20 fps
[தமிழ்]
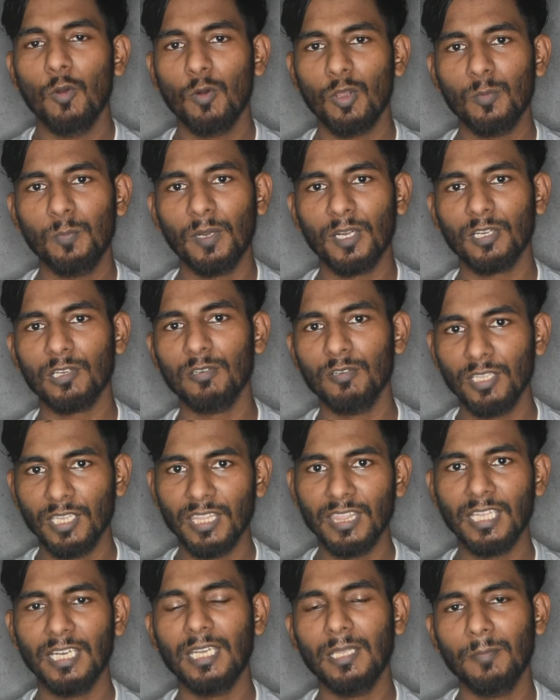ஒரு பக்கம்
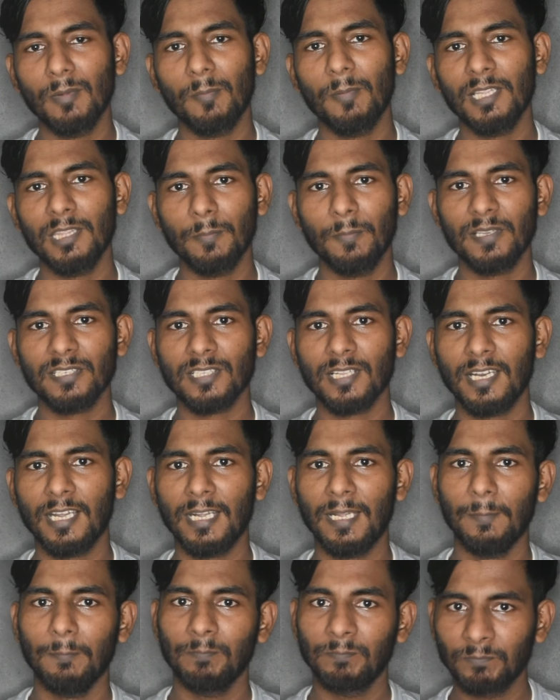இந்த டீமை பார்த்து
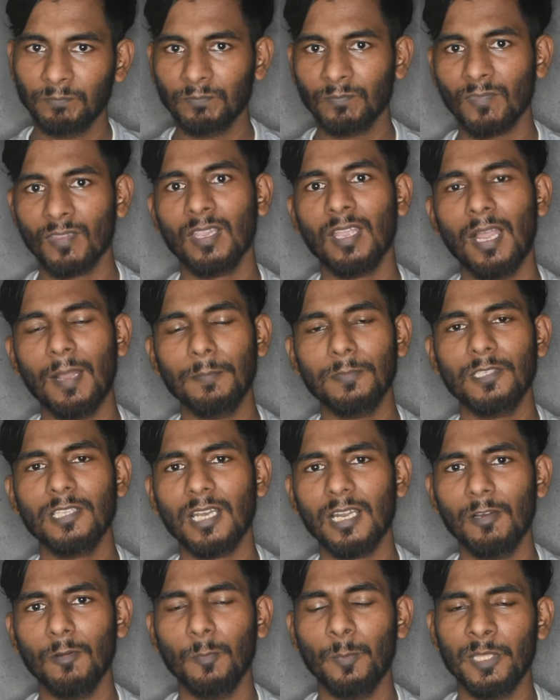பேசுகிறாங்க
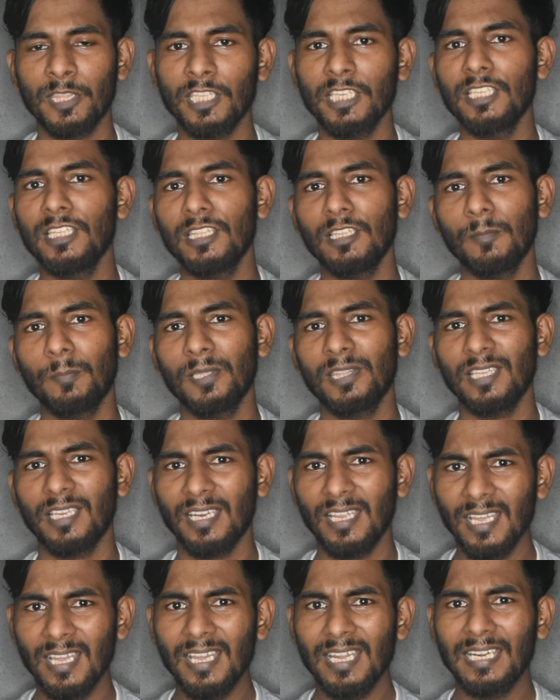அப்சராவை பற்றி இந்த
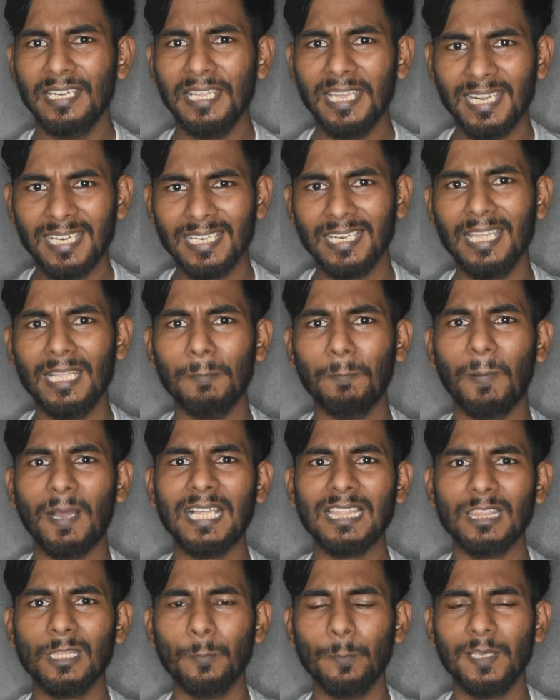பற்றி நேருக்கு நேர்
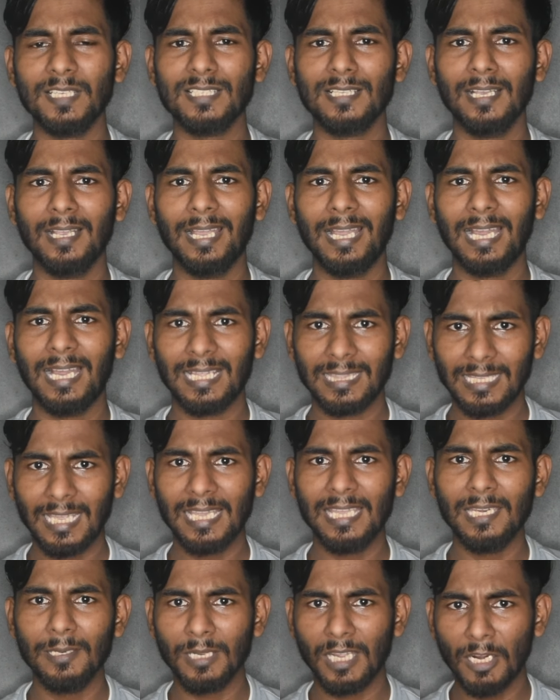பார்த்து பேசுங்க
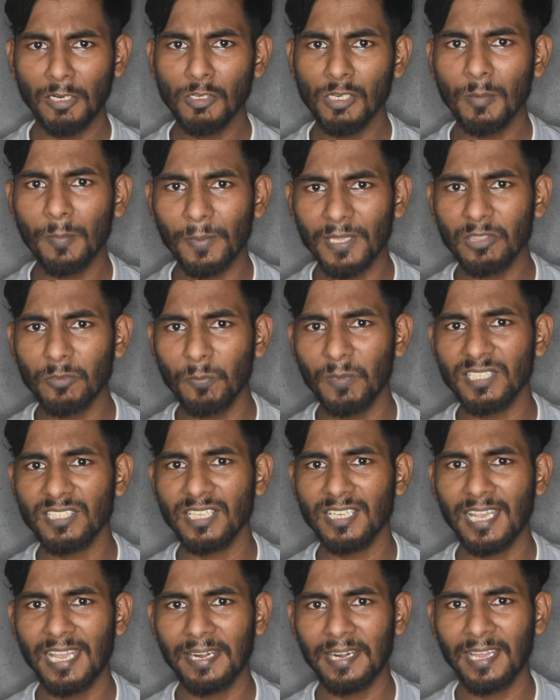தைரியம் கண்ணை பார்த்து
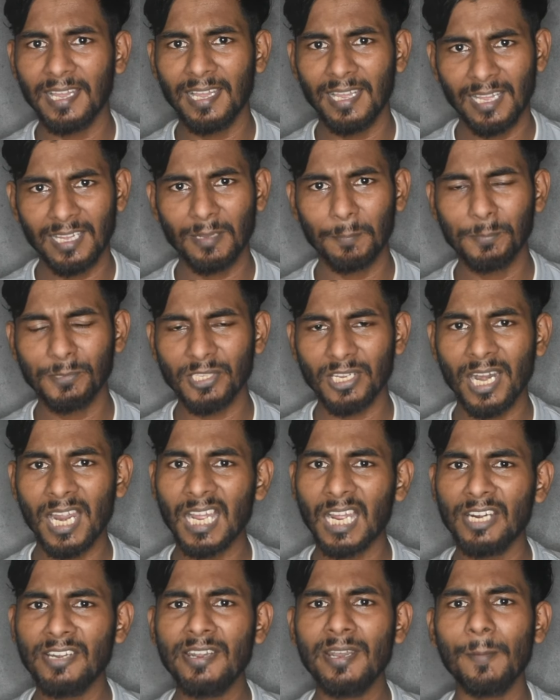பேசுங்க அப்சரா
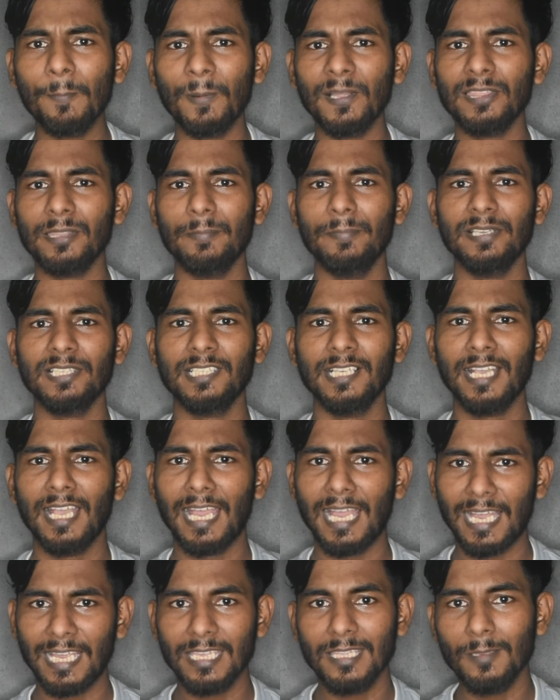கண்ணை பார்த்து
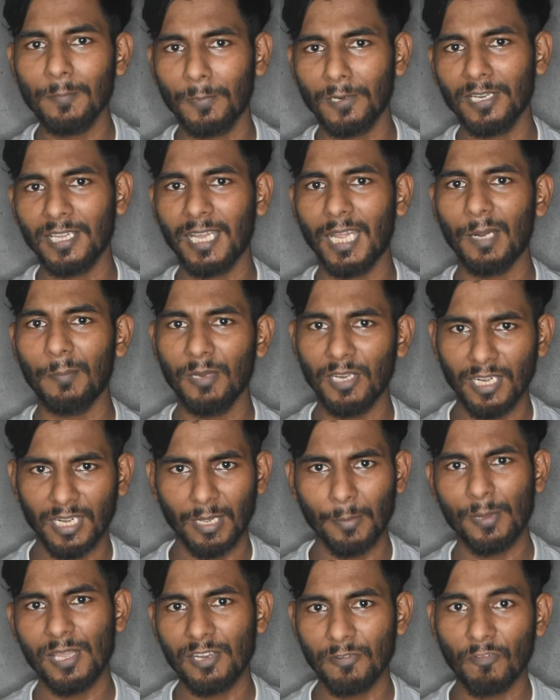பேசுங்க இது பண்ணுங்க
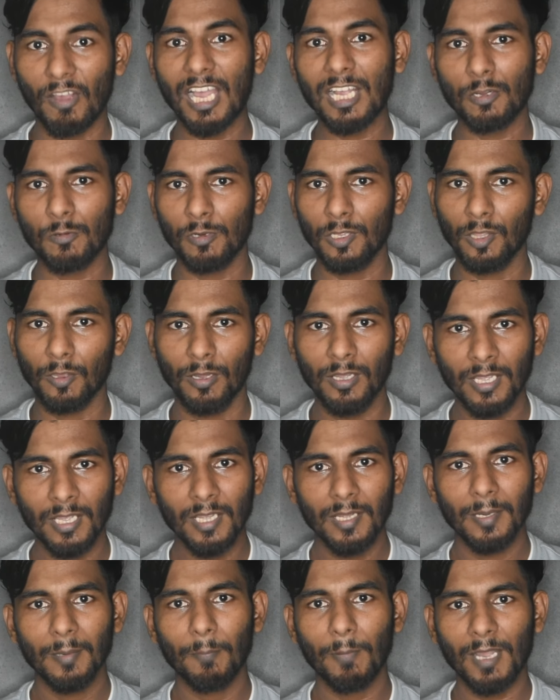அப்படின்ற மாதிரி வாக்குவாதம்
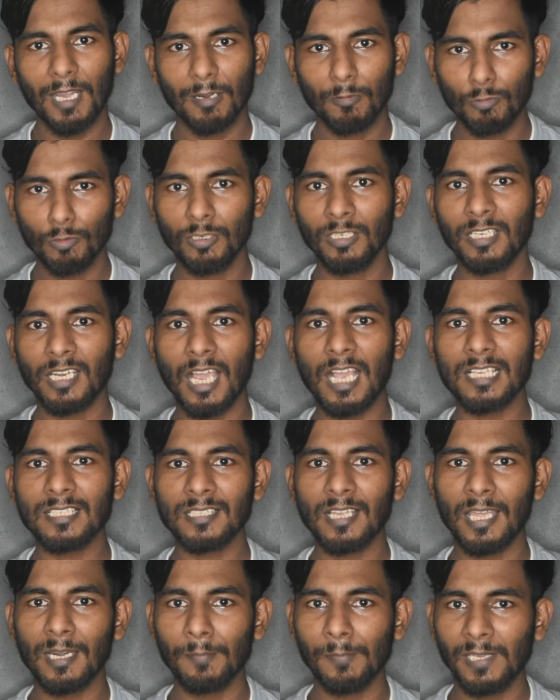எப்பா ஒன்றும்
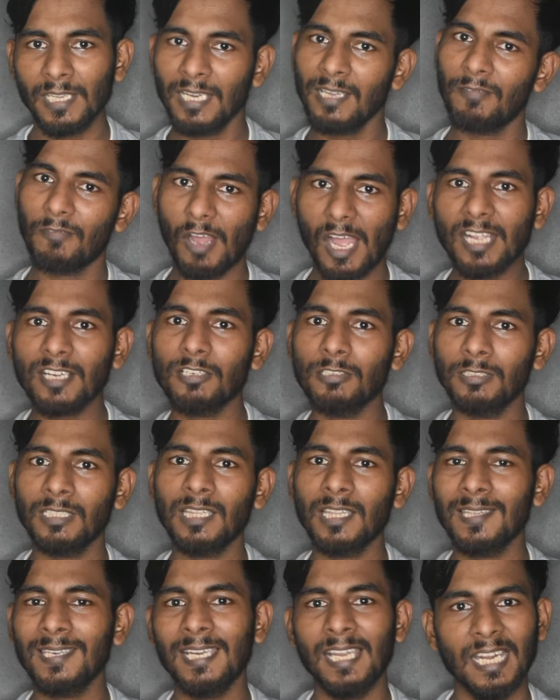டாஸ்க் ஆரம்பிக்கல
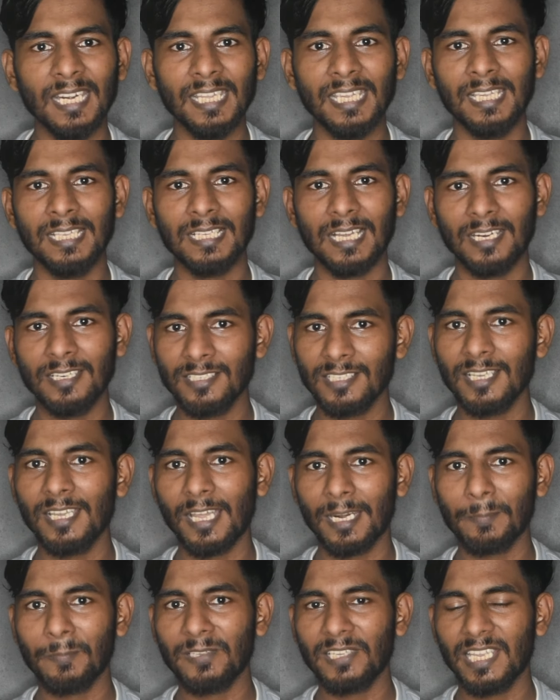வாக்குவாதத்துலேயே அடிக்க
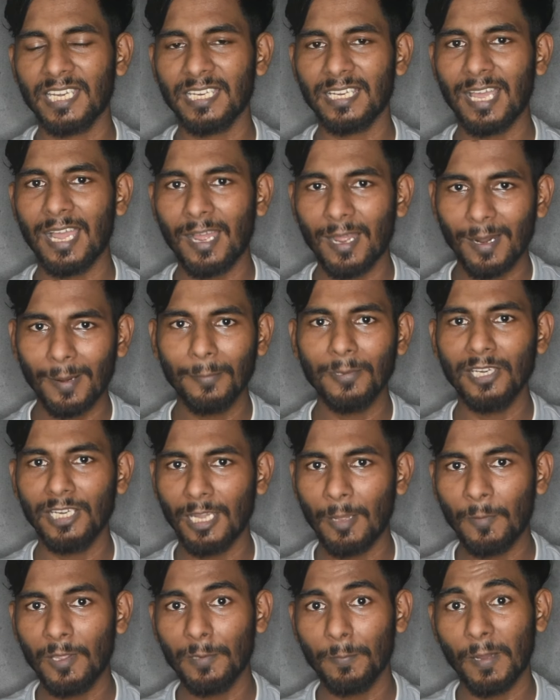அடிச்சுக்க ஆரம்பிக்கிறீங்களா
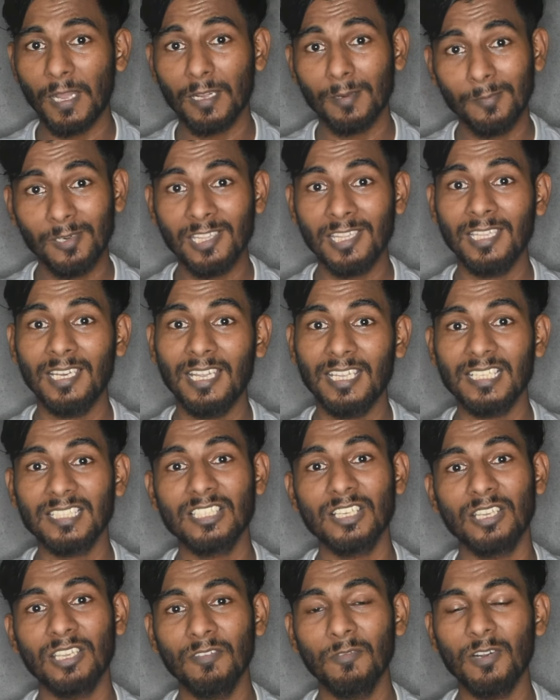அப்படின்ற மாதிரி பார்க்க முடியுது இல்லை
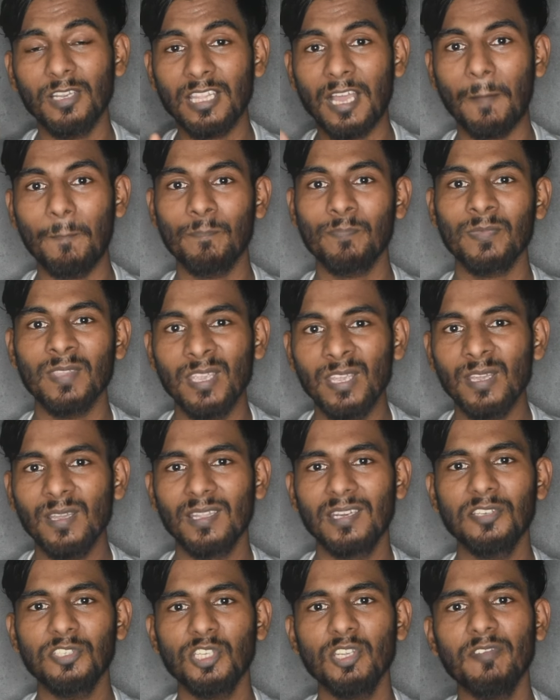ஜி இவர் தான்
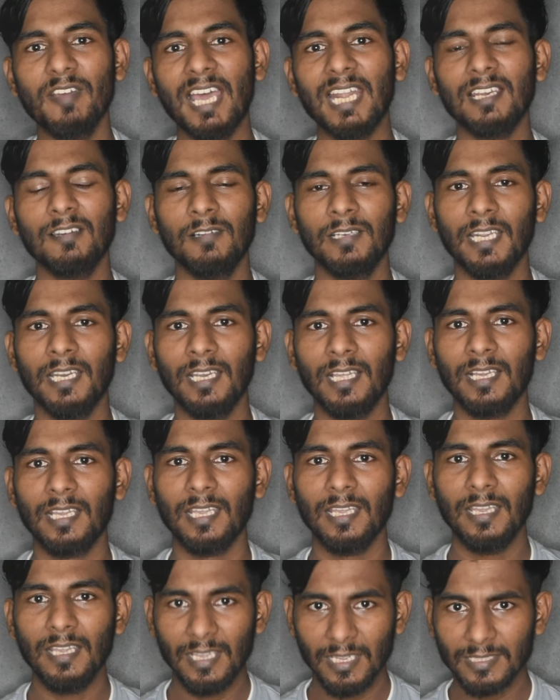ரிஷி வேற லெவல்
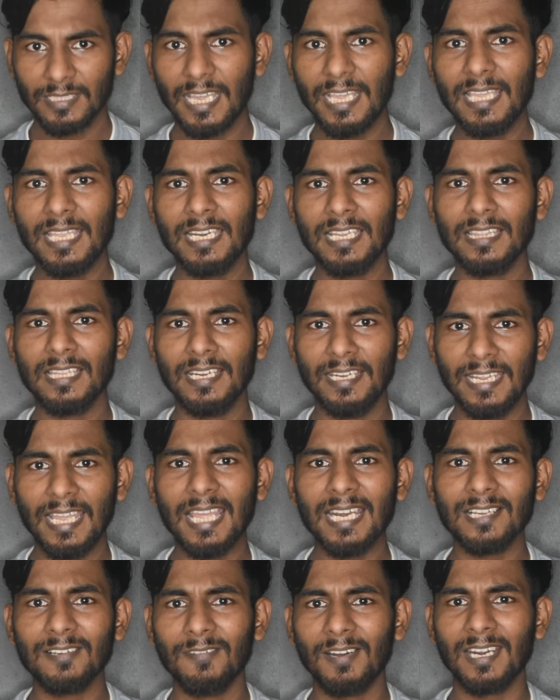டைலாக் தைரியம் தான்
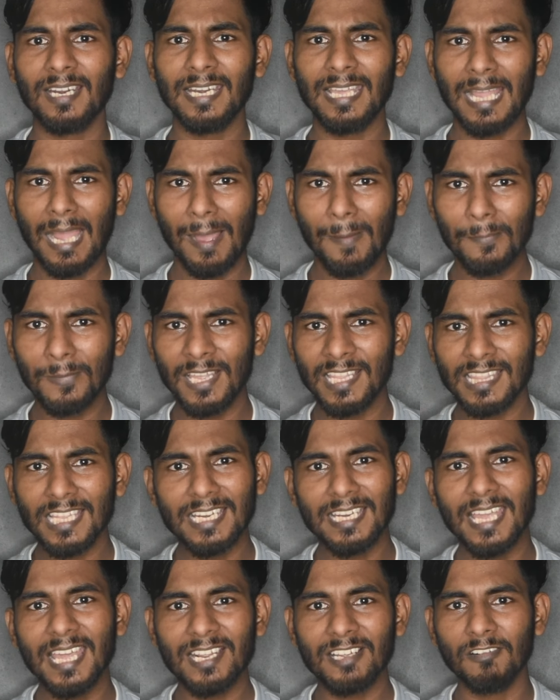நேருக்கு வாடாடி ஆம்பளை
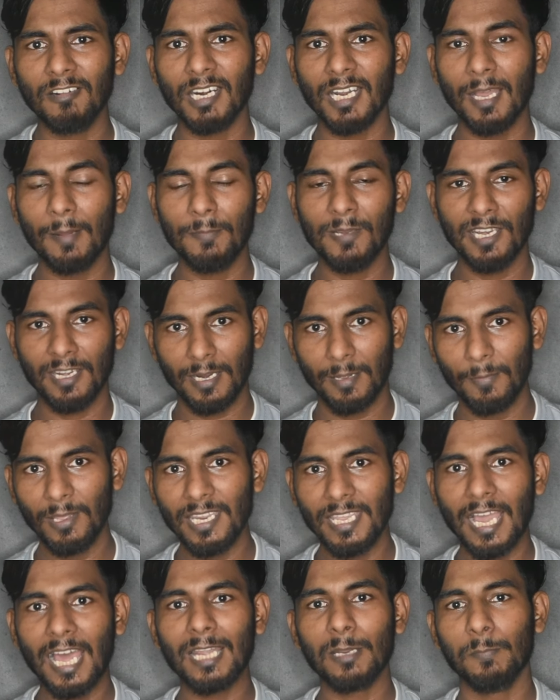இருந்தால் நேருக்கு வாடா அப்படின்ற
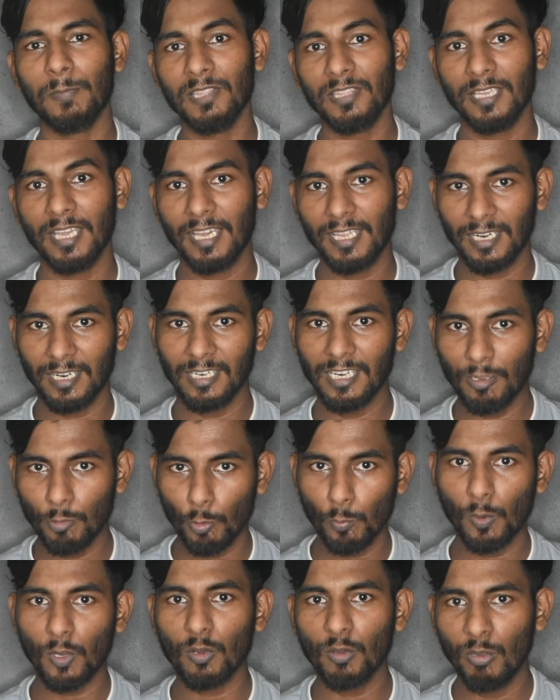மாதிரி யாரை பார்த்து கேட்குறாருன்னா
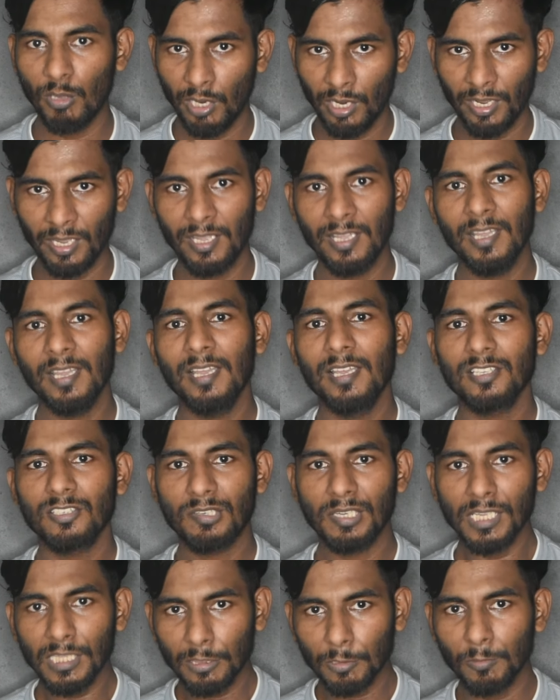ஒரு பக்கம் ஒரு
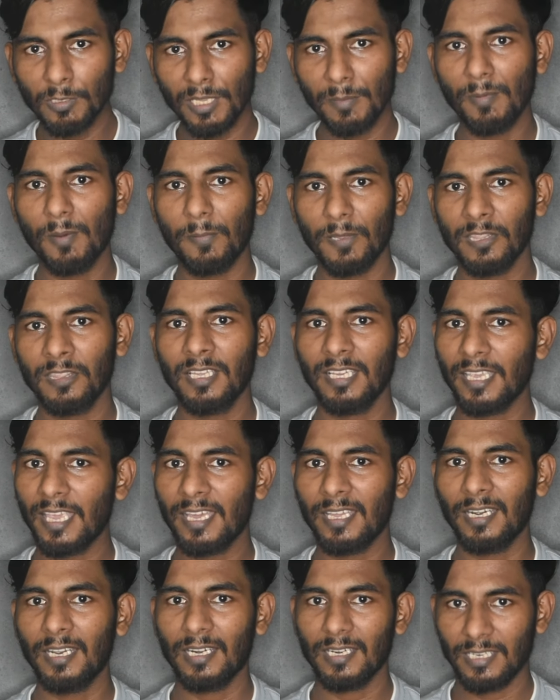ஸ்ரீத்து டீமை பார்த்து தான்
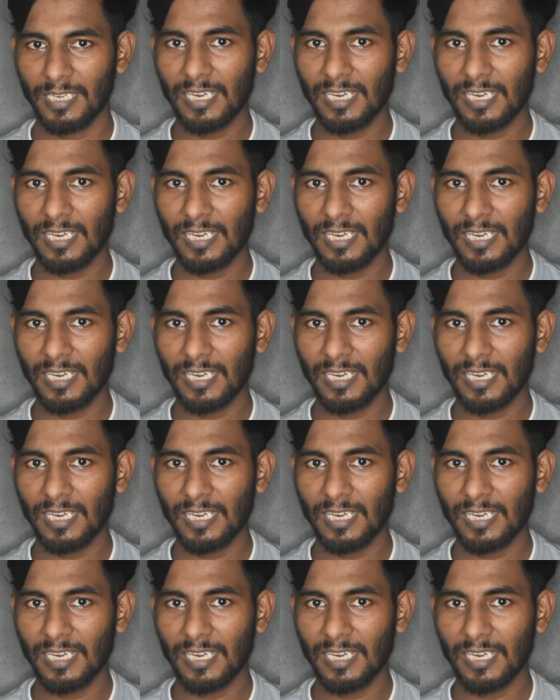கேட்குறாரு